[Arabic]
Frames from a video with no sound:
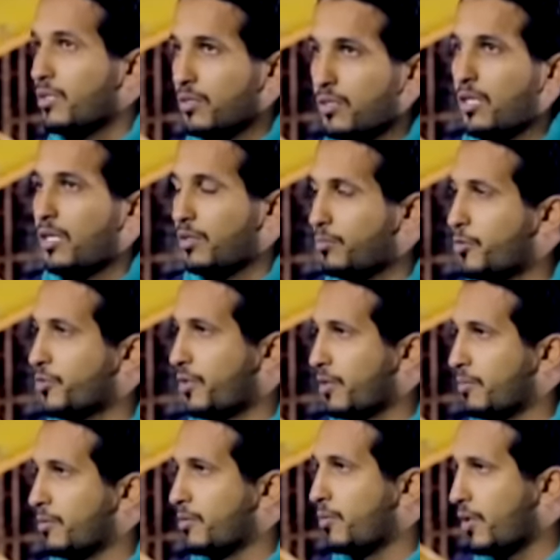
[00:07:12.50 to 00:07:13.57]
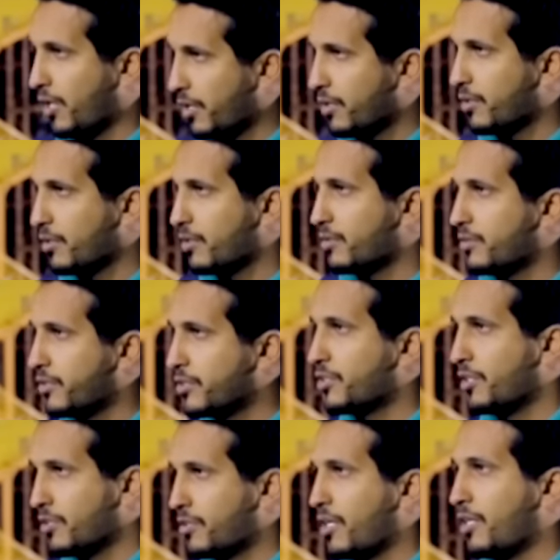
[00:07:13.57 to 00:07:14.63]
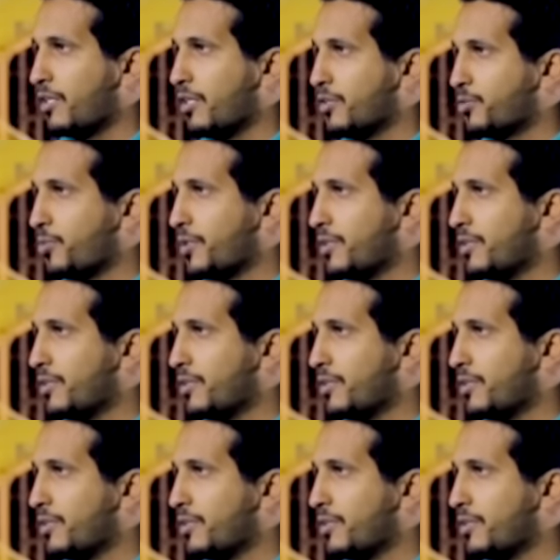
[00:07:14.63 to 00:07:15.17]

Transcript: لا الامور طيبه والله الامور طيبه رجلي ثقيله شوي